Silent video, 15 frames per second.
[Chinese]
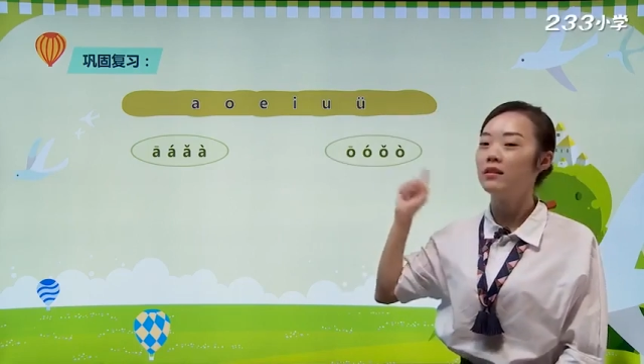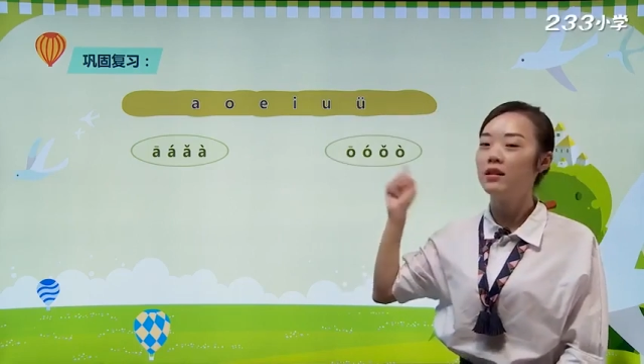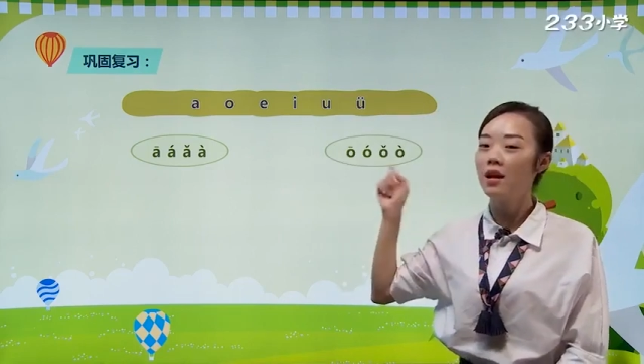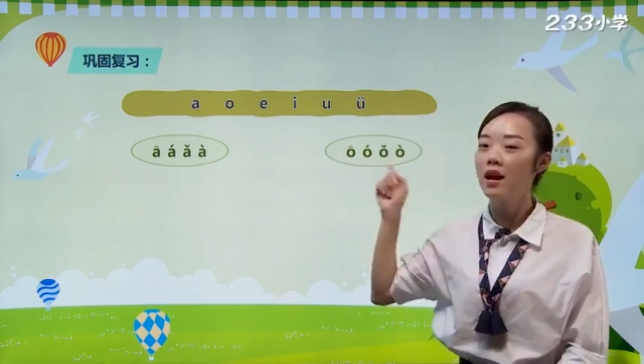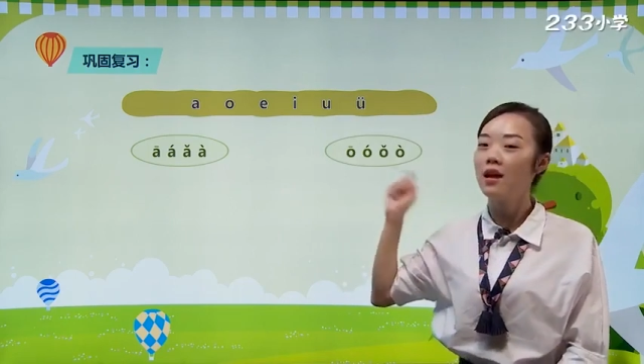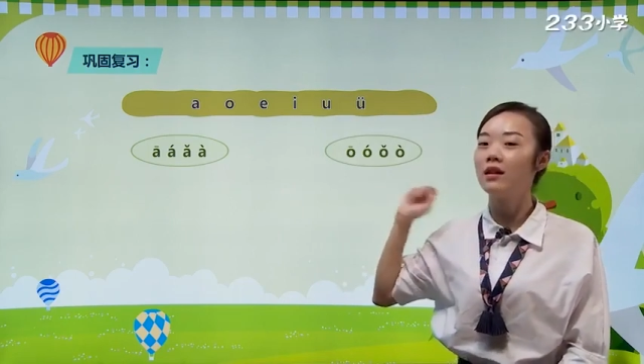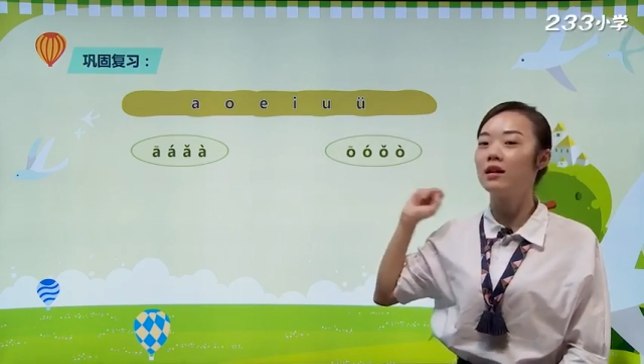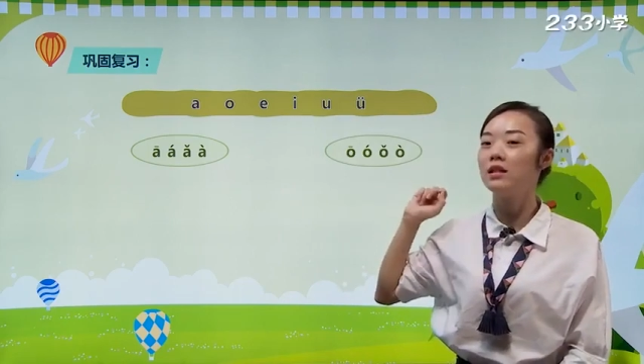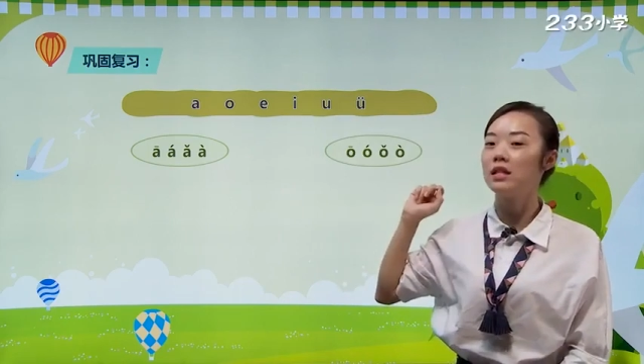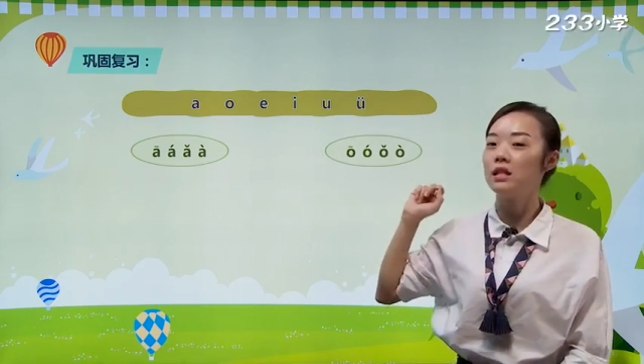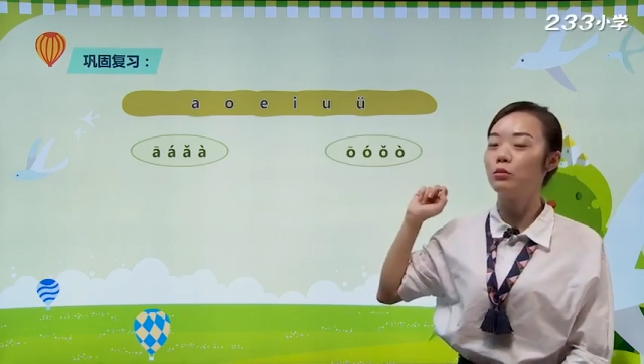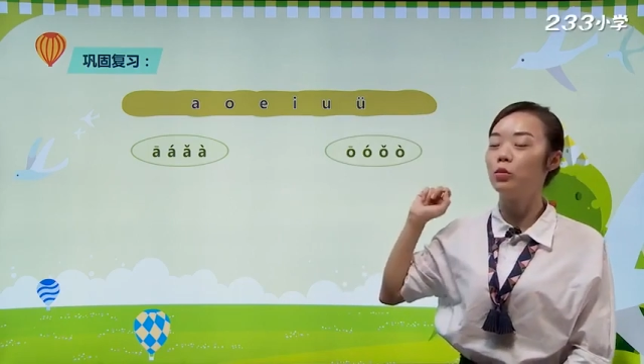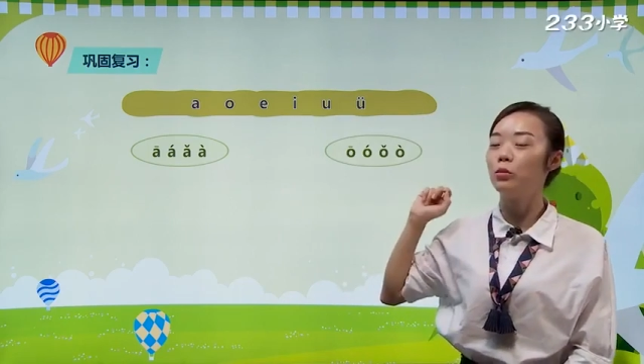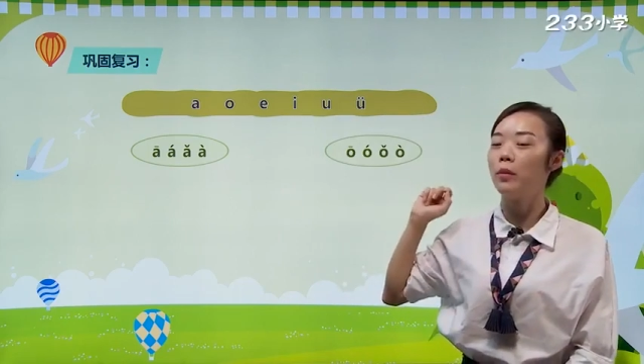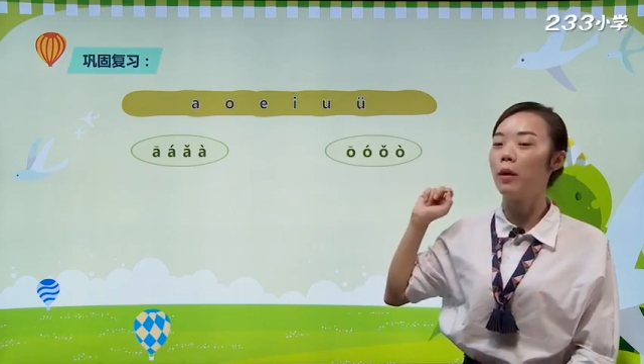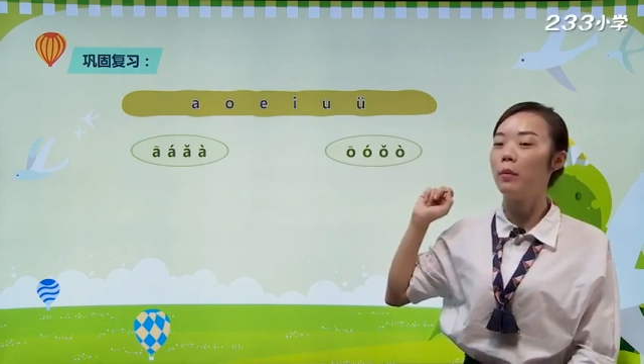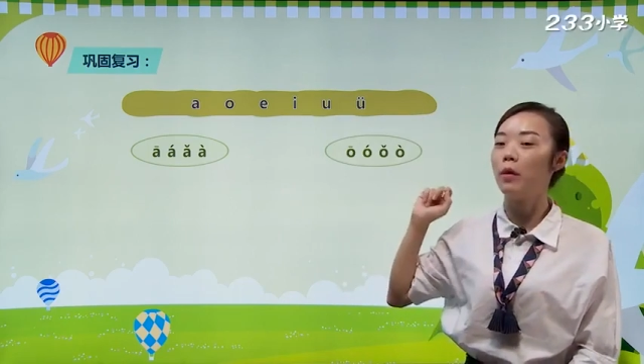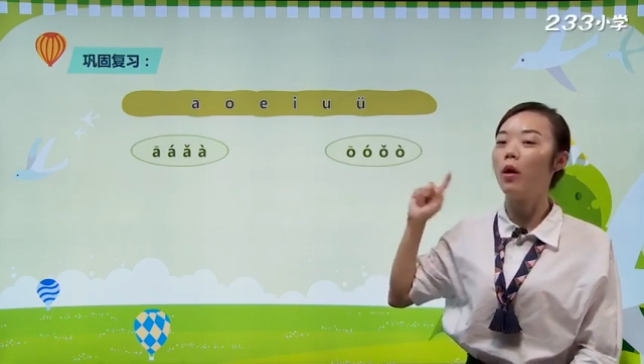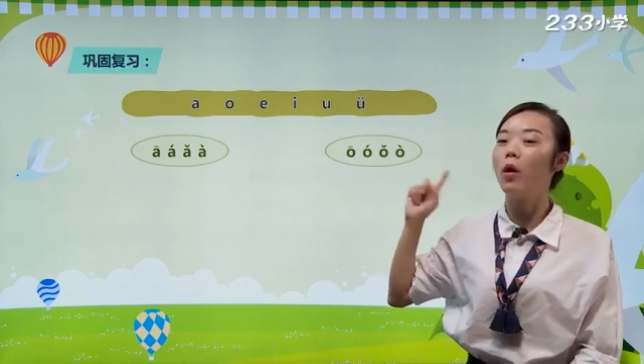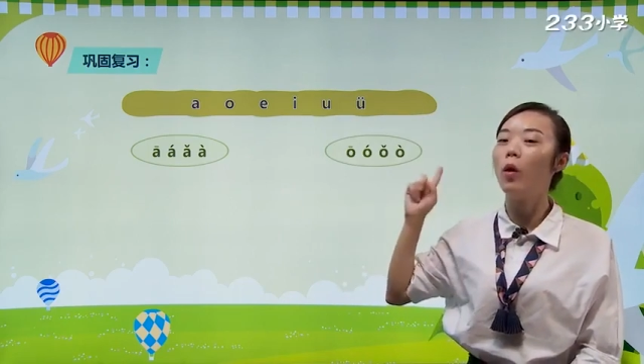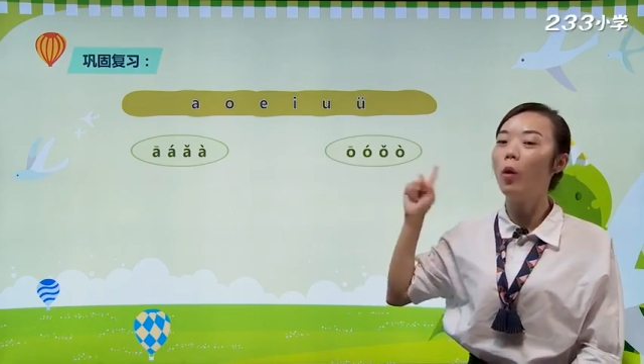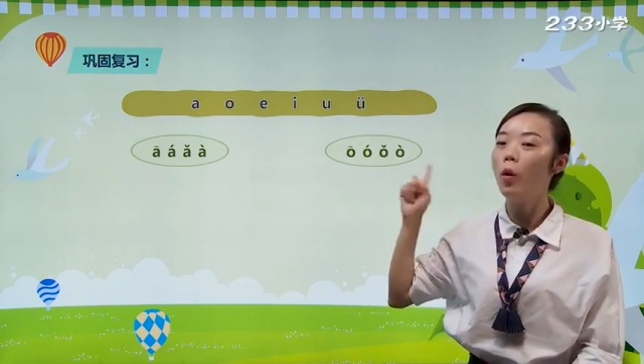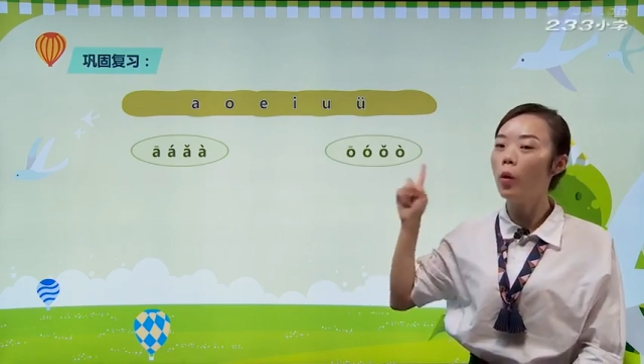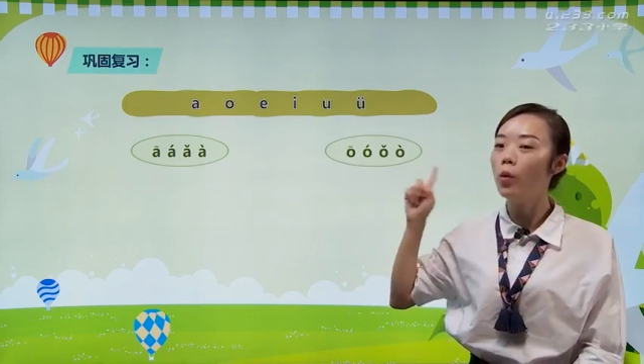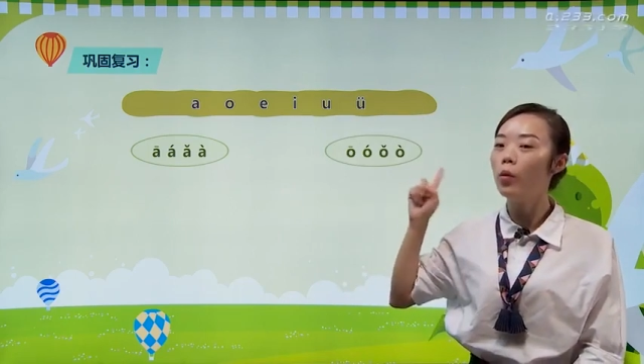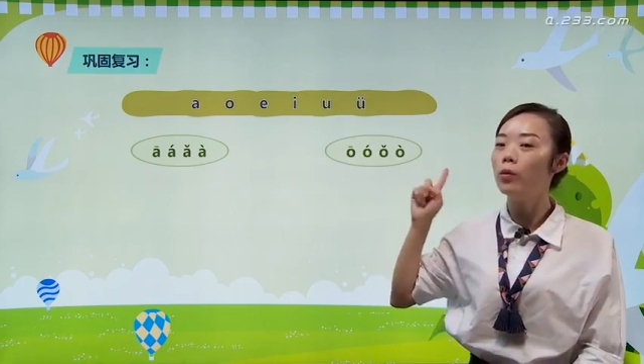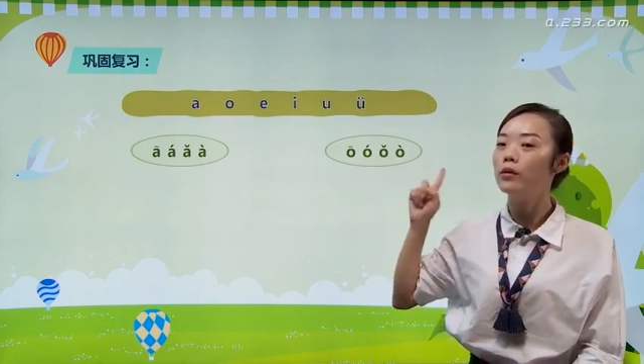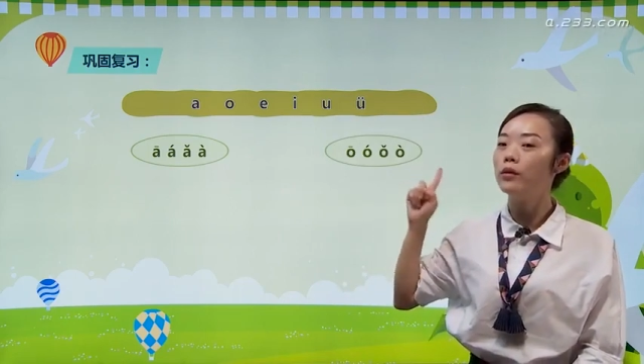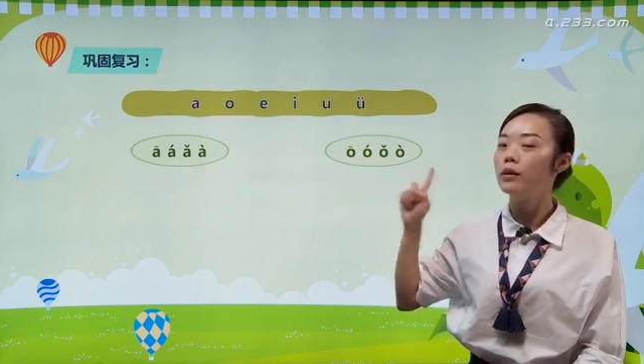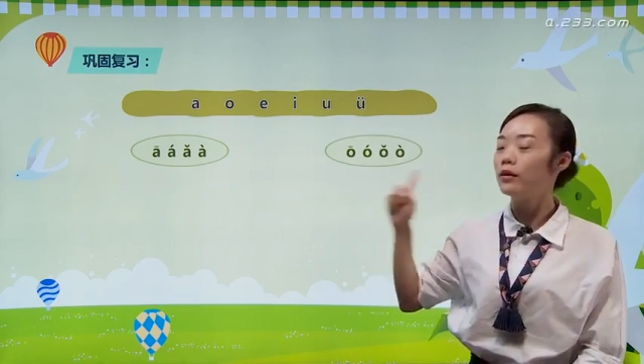第二个字母宝宝
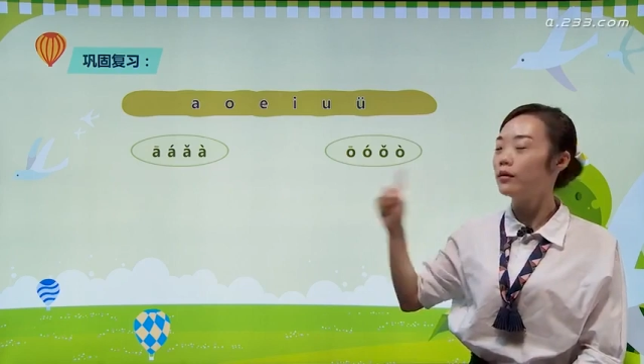O，